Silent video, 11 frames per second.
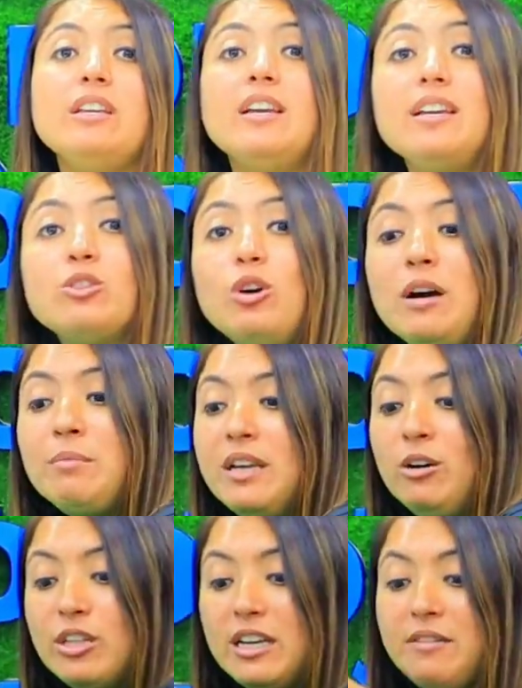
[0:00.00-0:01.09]
ये तो हम
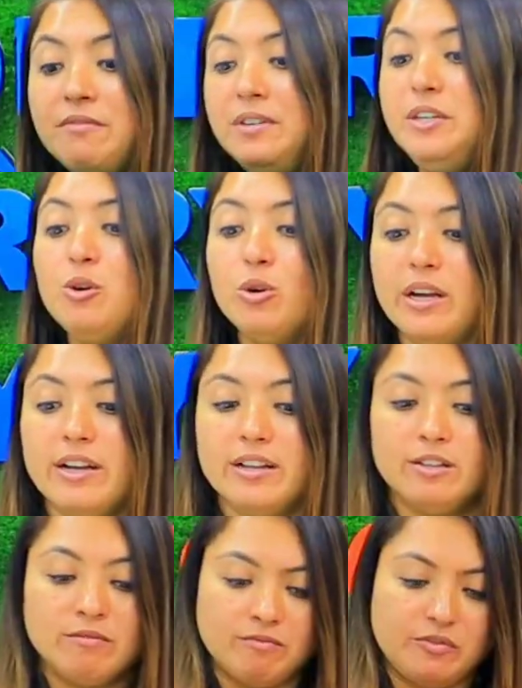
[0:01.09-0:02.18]
क्या होता है कि वीडियो है
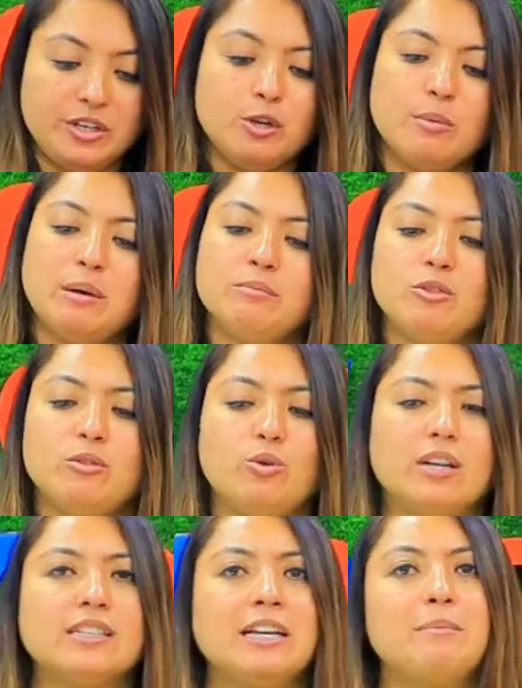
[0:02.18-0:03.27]
वीडियो में हम
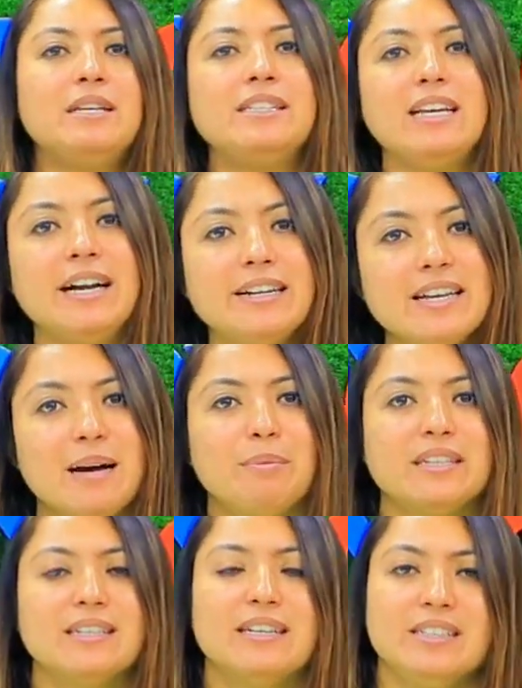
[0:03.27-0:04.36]
थोड़ा सा एक बेसिक आइडिया
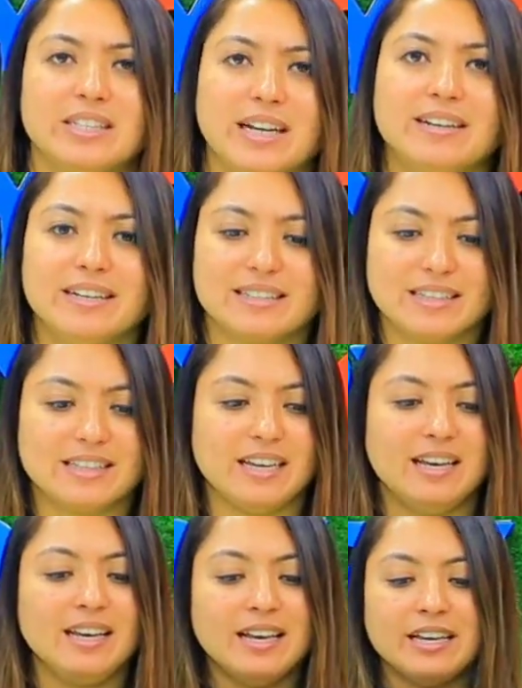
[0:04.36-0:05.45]
आपके साथ शेयर कर सकते
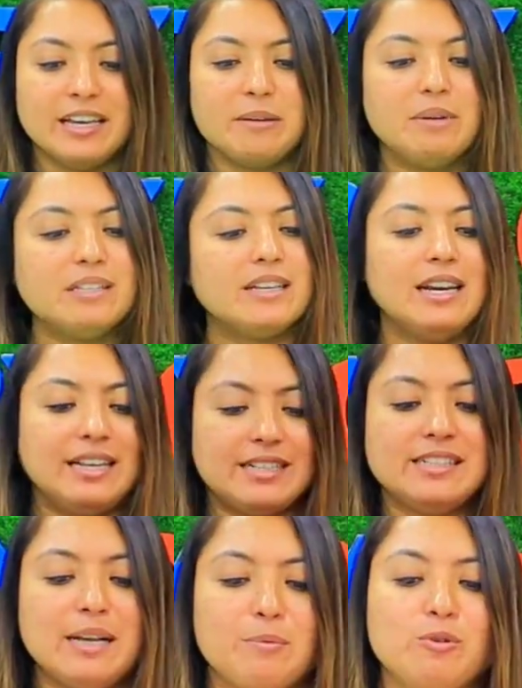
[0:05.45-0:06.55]
हैं एक बेसिक
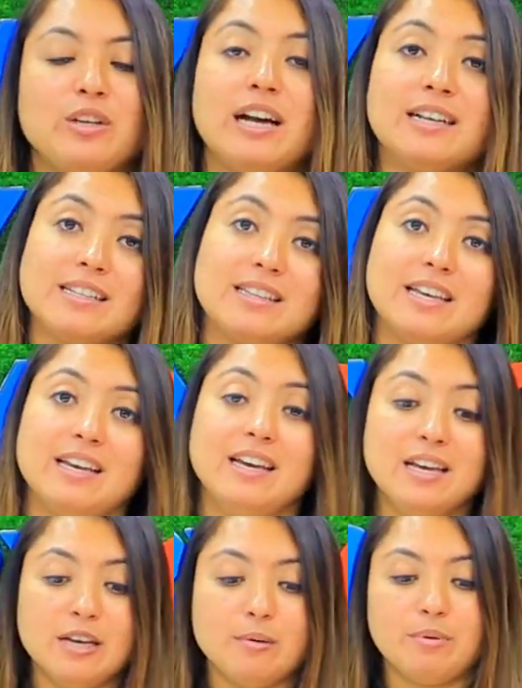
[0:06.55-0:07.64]
कलेक्शंस आपको दिखा सकते हैं
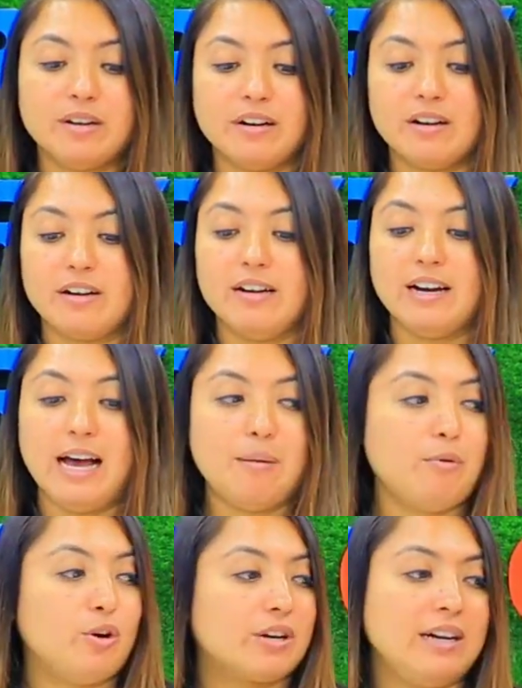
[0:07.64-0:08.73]
पर अगर
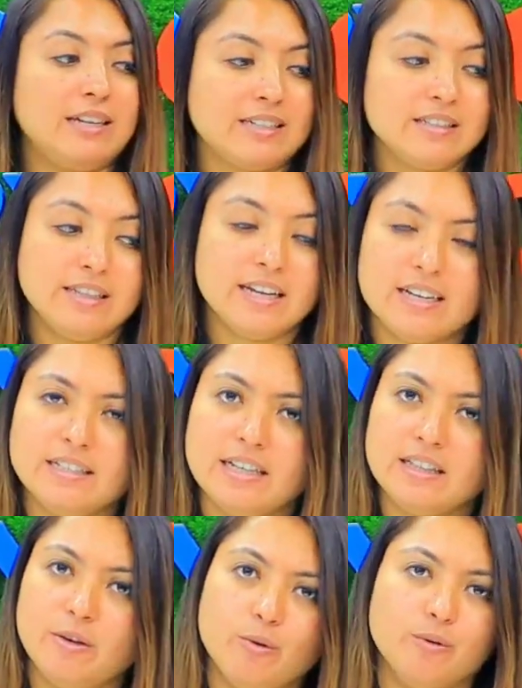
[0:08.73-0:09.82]
आप और कलेक्शन देखना
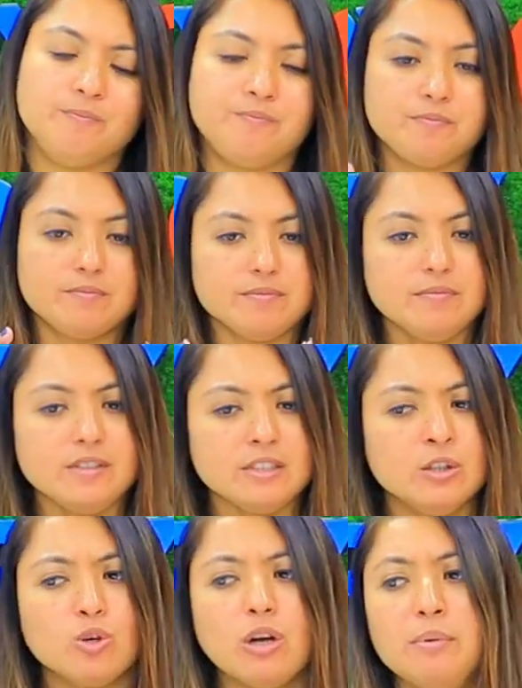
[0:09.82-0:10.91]
चाहते हो
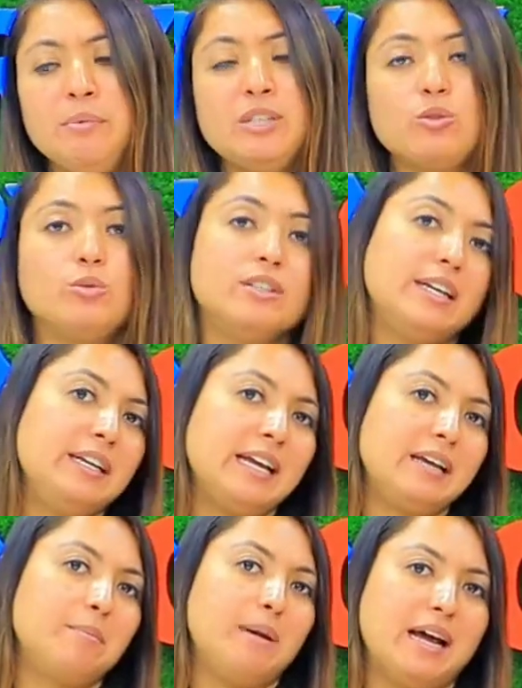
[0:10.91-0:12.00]
तो कभी भी सूरत आने
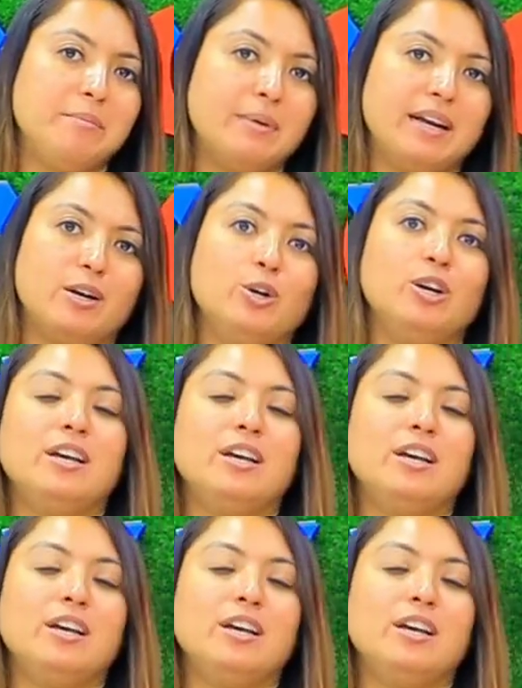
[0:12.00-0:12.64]
का एक प्लान बना लो